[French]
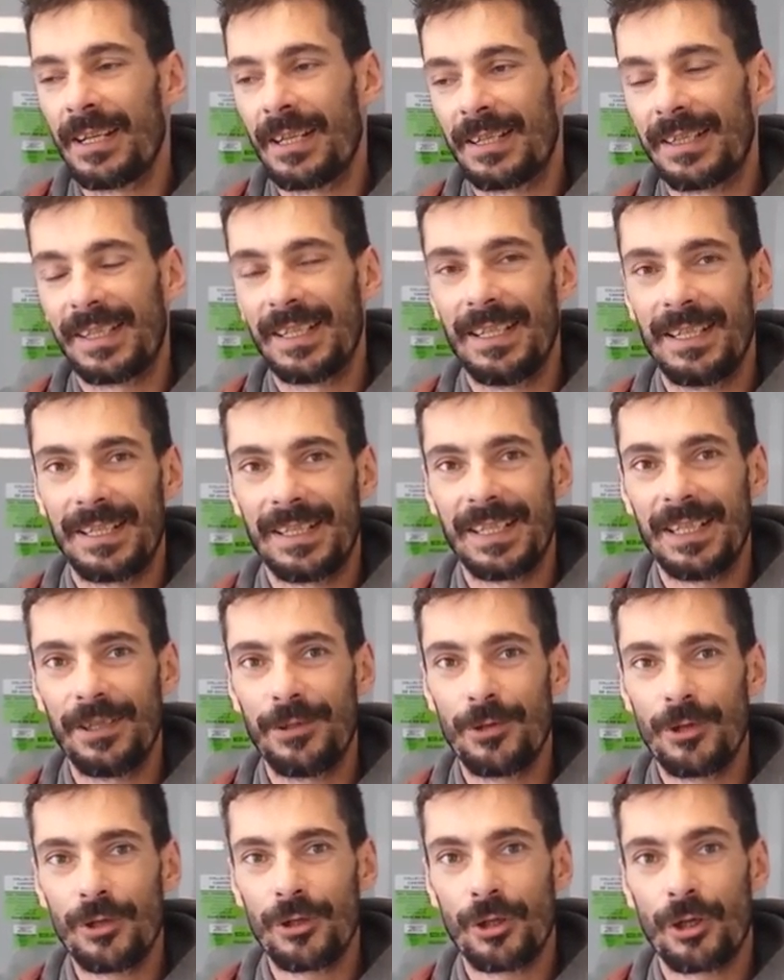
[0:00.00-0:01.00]
ces, ces
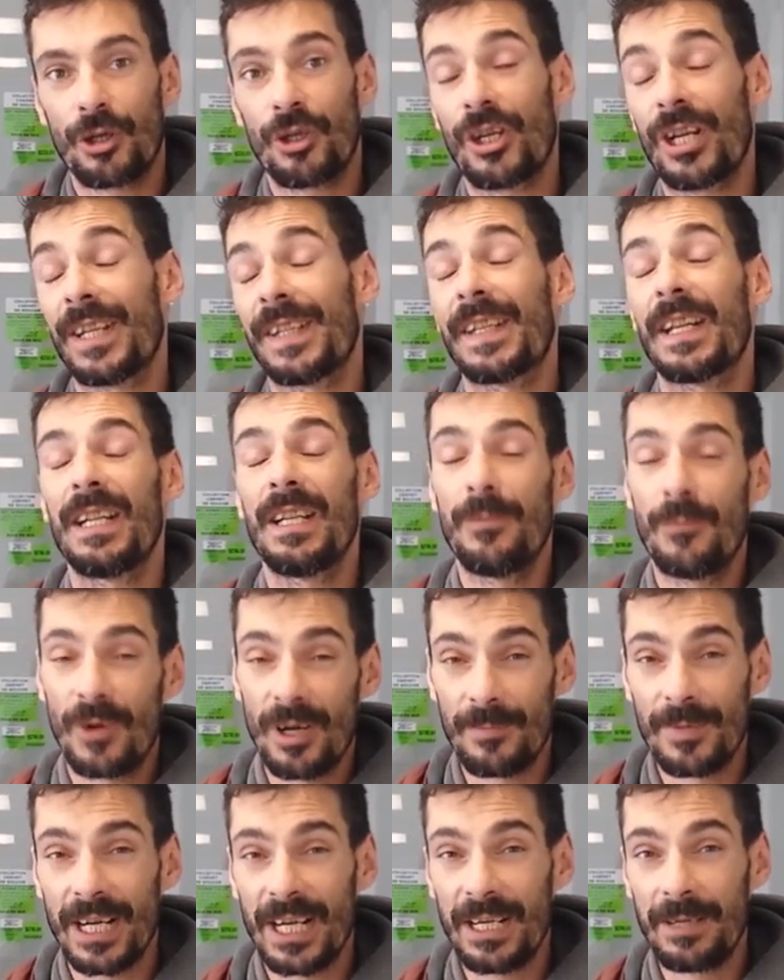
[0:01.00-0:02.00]
douches que j'ai installées
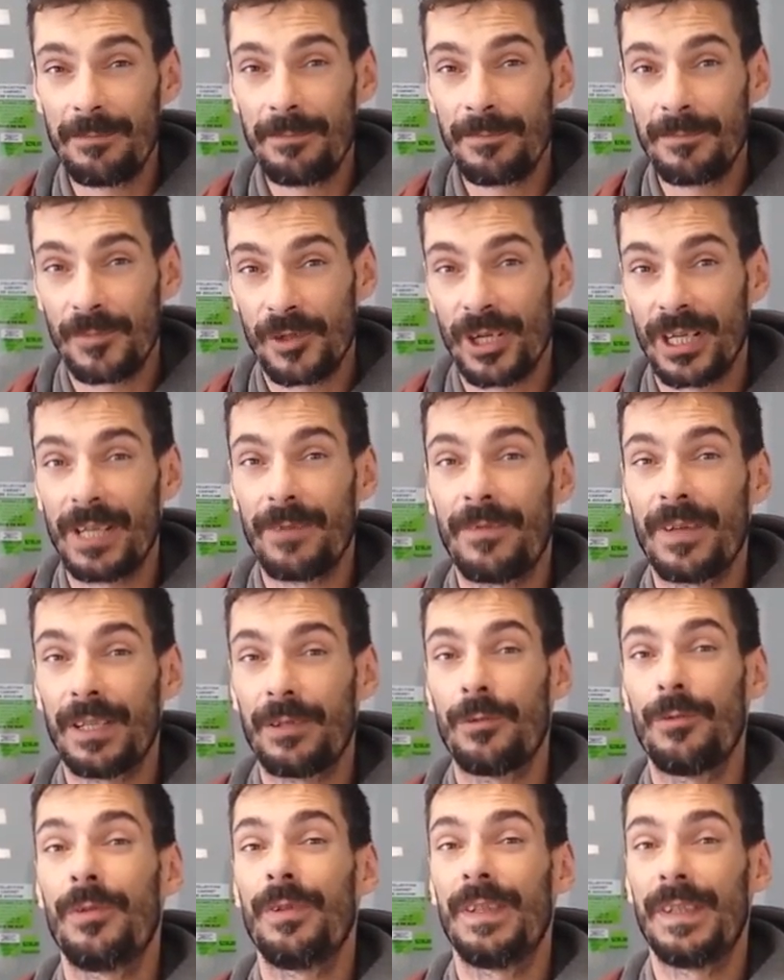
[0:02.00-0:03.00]
moi-même. J'en ai
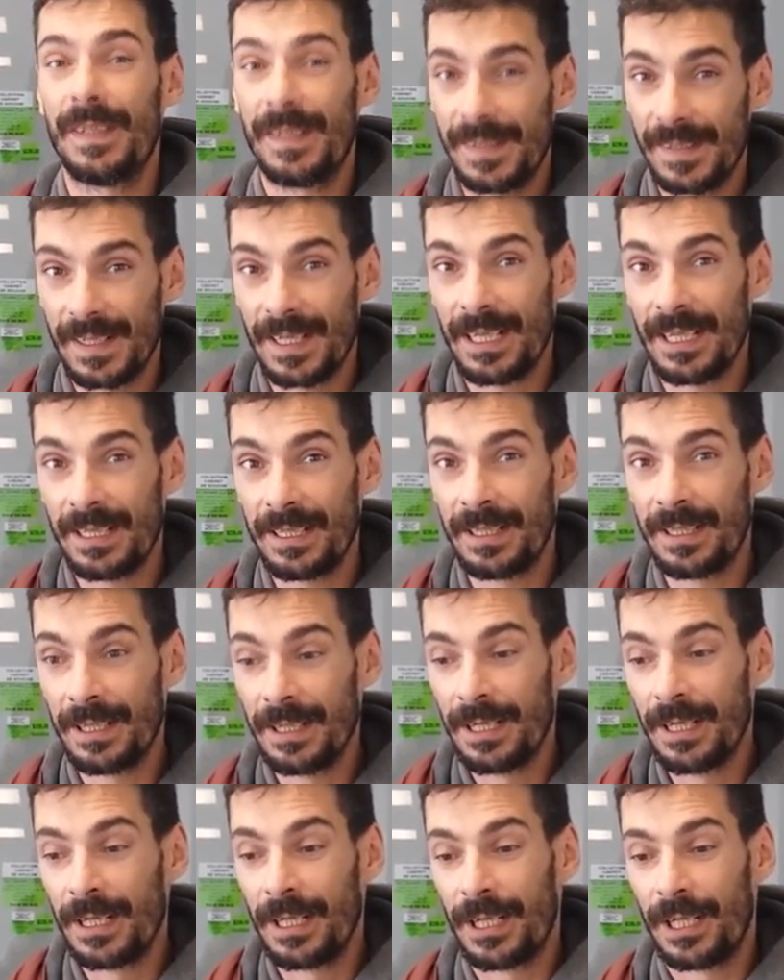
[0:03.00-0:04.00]
fait une dizaine
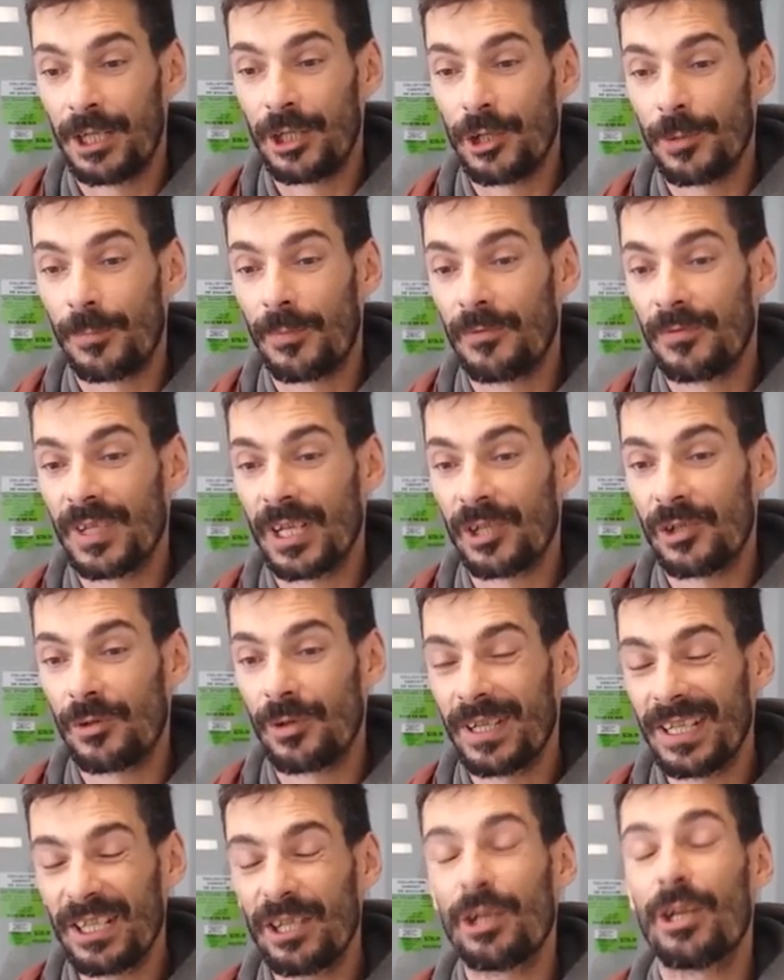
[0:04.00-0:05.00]
et je peux vous
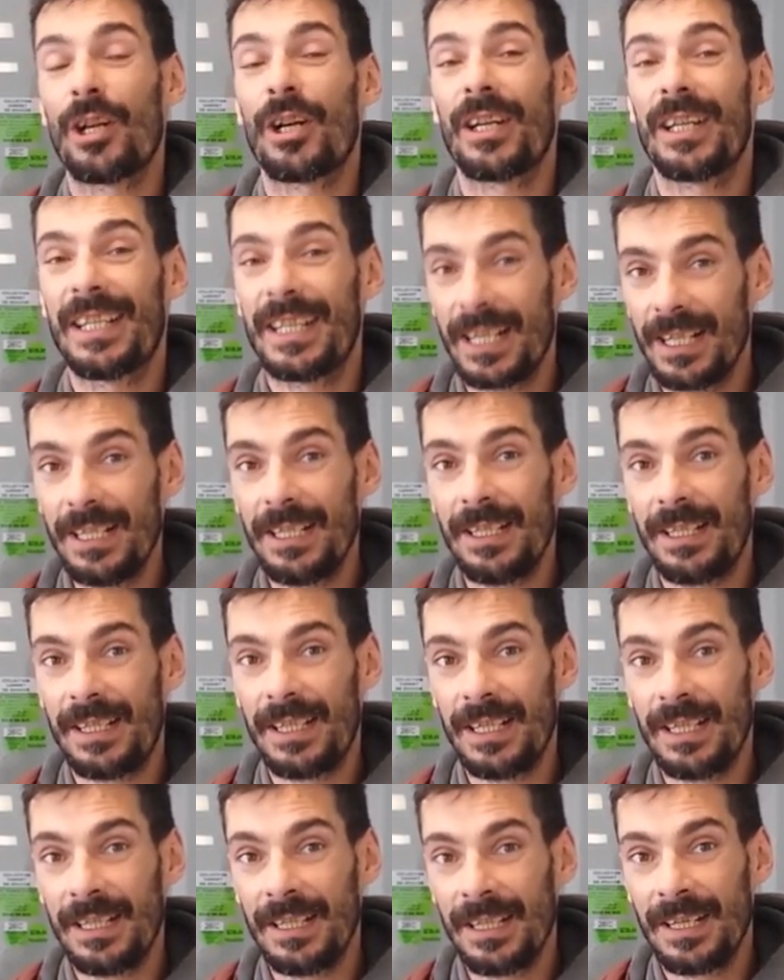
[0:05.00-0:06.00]
assurer de leur
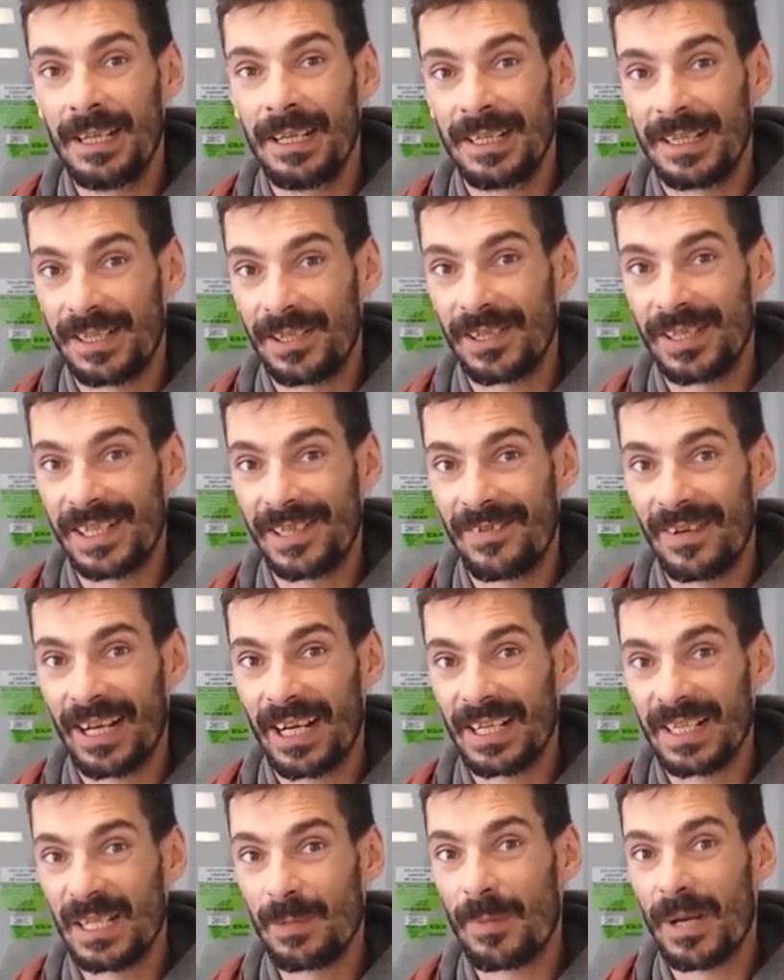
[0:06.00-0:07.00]
qualité qui se
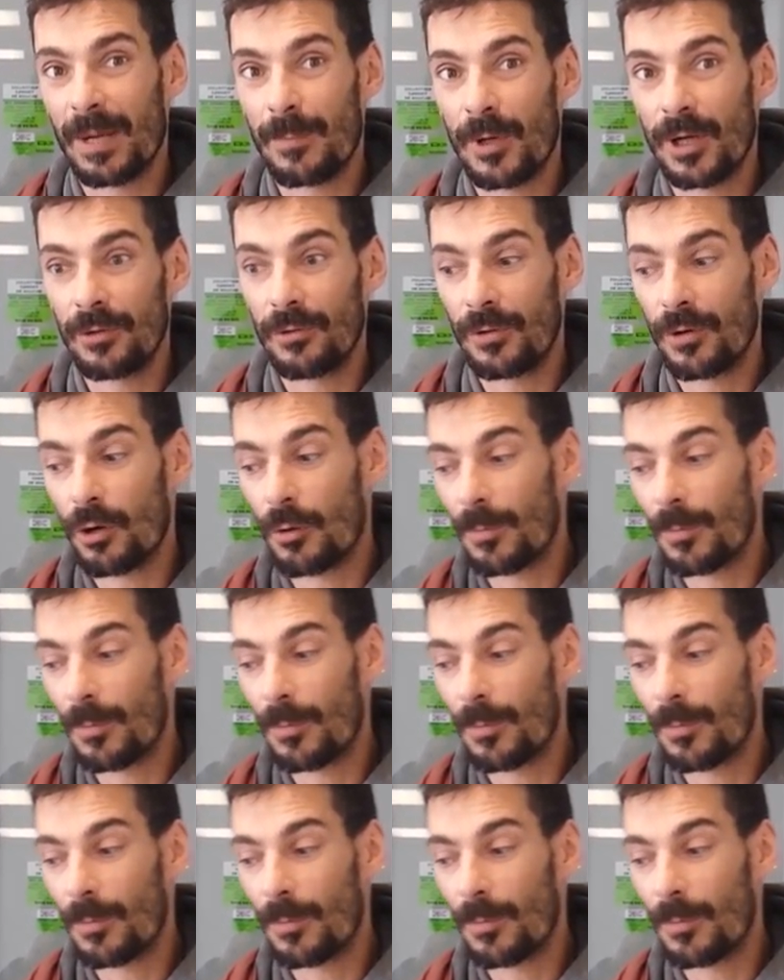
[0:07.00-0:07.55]
différencie par rapport à nos